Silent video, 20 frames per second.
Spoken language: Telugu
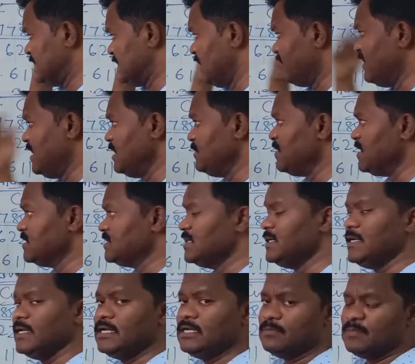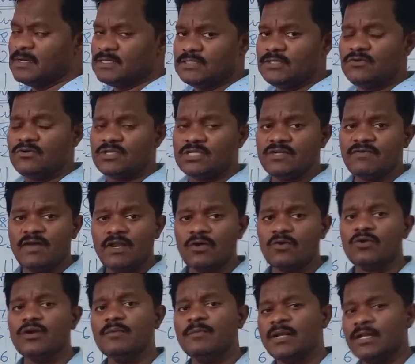సెవెంటీ పర్సెంట్ ఎయిటీ పర్సెంట్ వచ్చిన
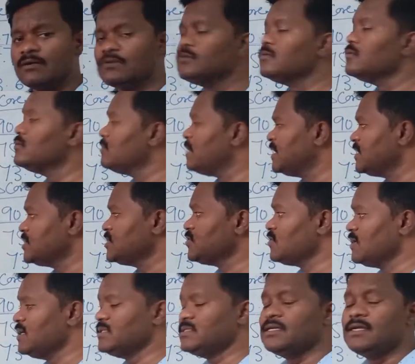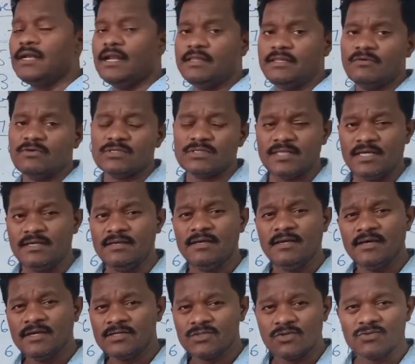వాళ్ళకు కూడా మనకు మంచి చోటే సీట్లు అయితే వస్తాయి
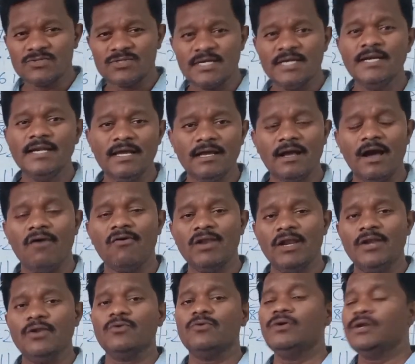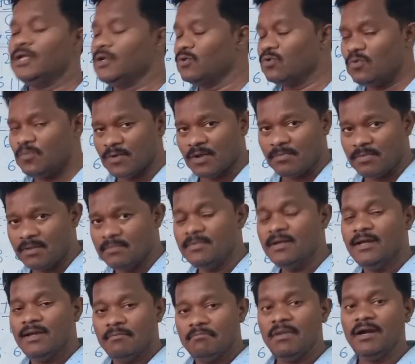సో సీటే కావాలనుకుంటే నో ప్రాబ్లం
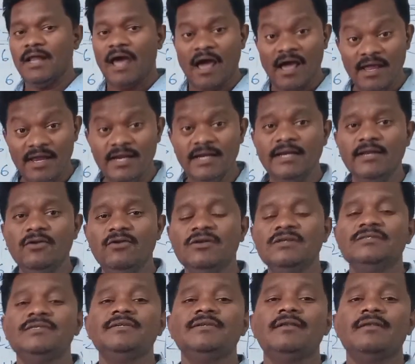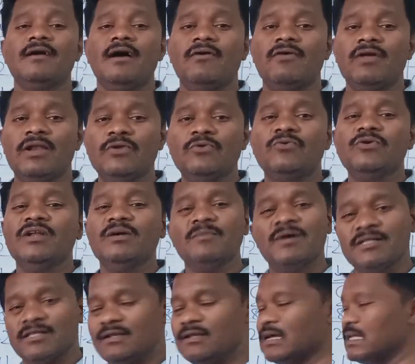బట్ ఐఐటీలోనే సీట్లు కావాలనుకుంటే
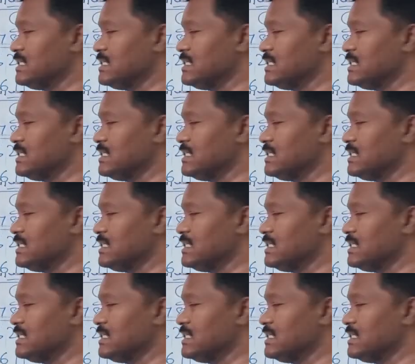మాత్రం